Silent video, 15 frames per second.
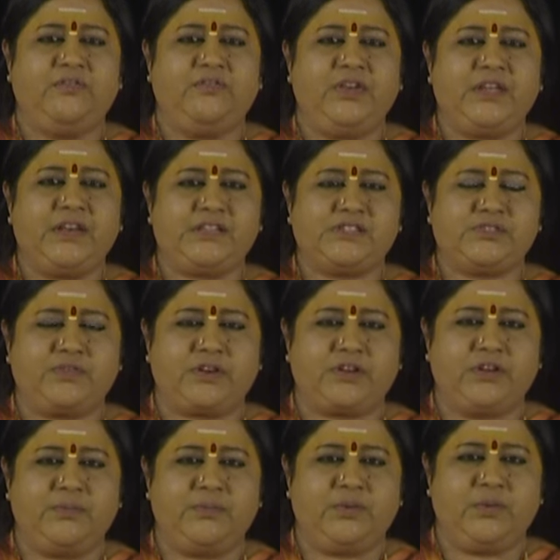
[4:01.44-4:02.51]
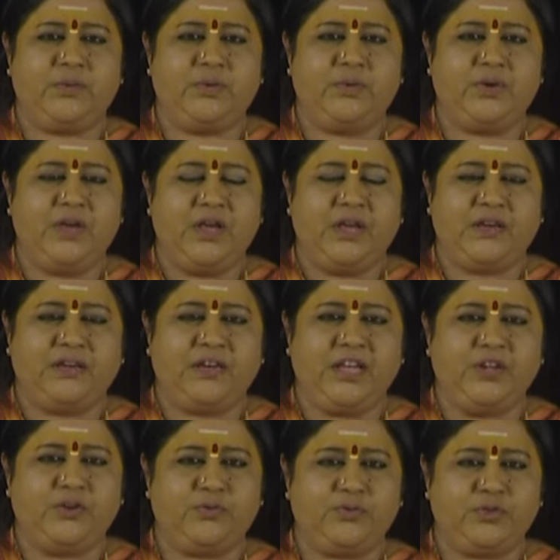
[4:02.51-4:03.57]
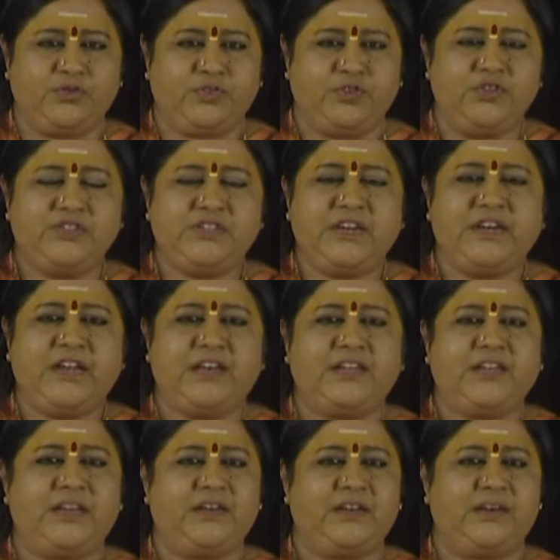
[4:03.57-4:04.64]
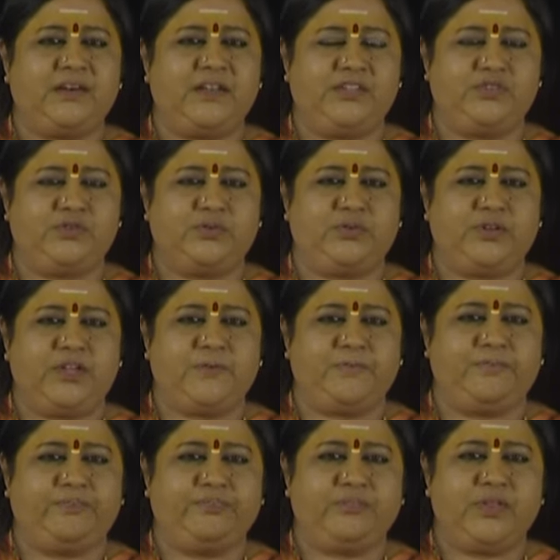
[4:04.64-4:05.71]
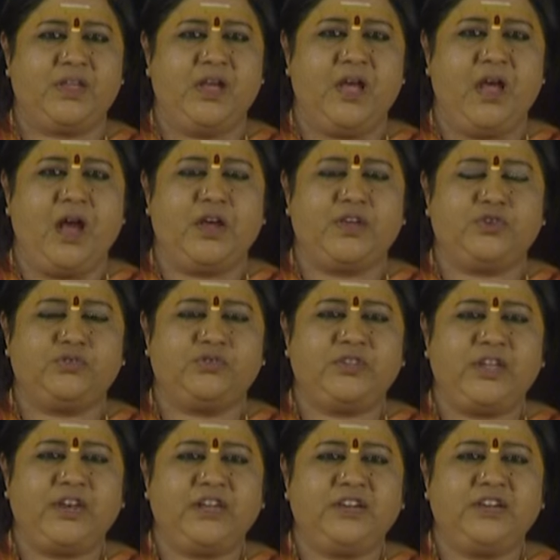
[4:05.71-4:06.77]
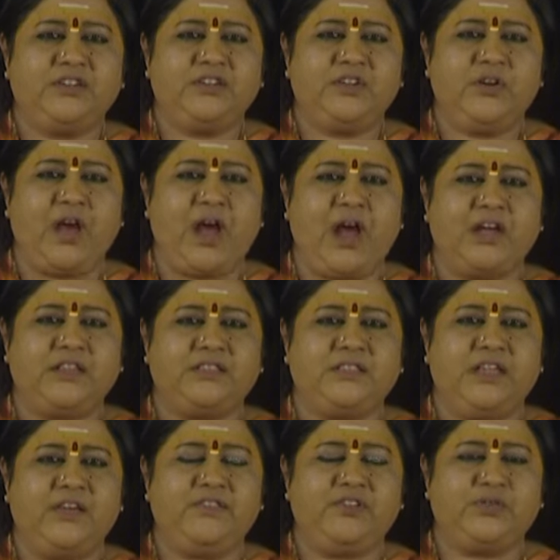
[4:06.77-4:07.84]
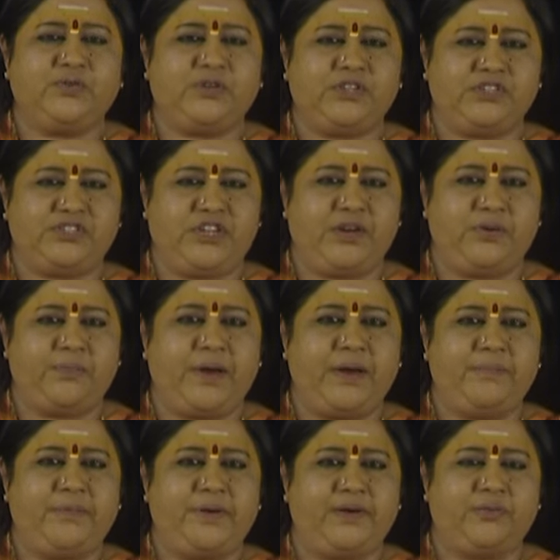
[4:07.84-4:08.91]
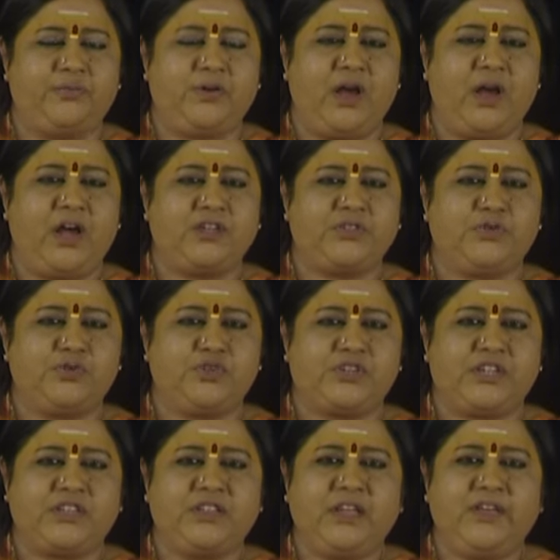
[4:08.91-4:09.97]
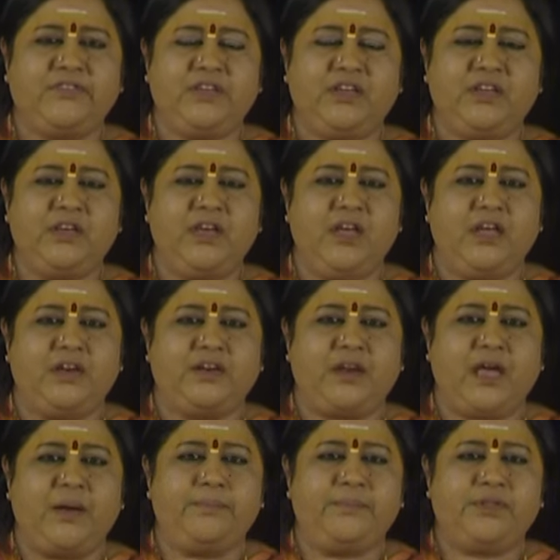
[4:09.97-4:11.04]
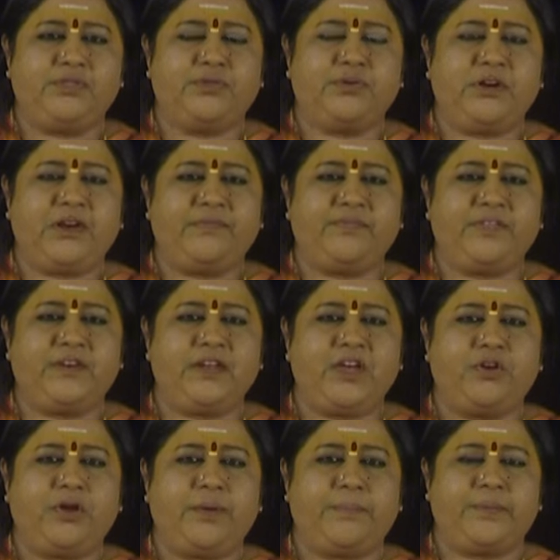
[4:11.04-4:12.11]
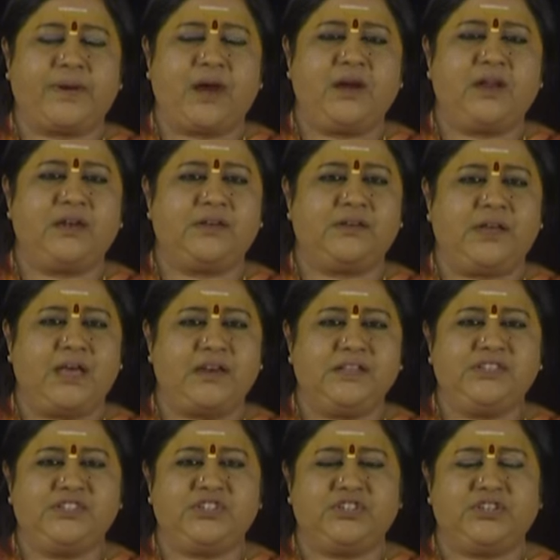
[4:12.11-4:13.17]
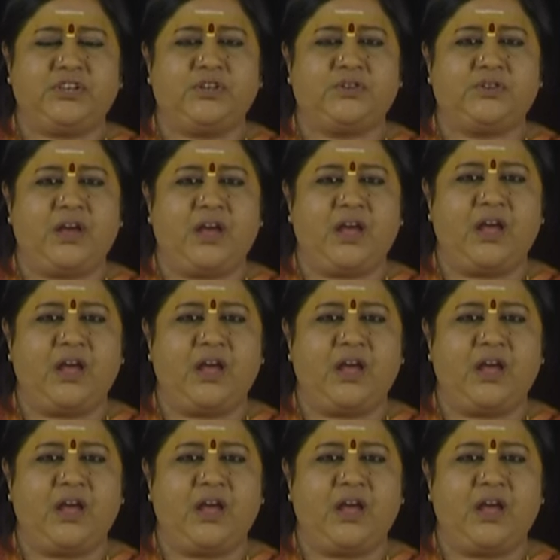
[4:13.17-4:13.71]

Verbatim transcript: వీరస్వర్గమో నేను యుద్ధం చేయడానికే నిర్ణయించుకున్నాను యుద్ధరంగంలో ఆ దేవిని గురించి నేను భయపడను ఆ దుష్టదేవి నా మిత్రులందరి యొక్క ప్రాణాలను హరించింది కనుక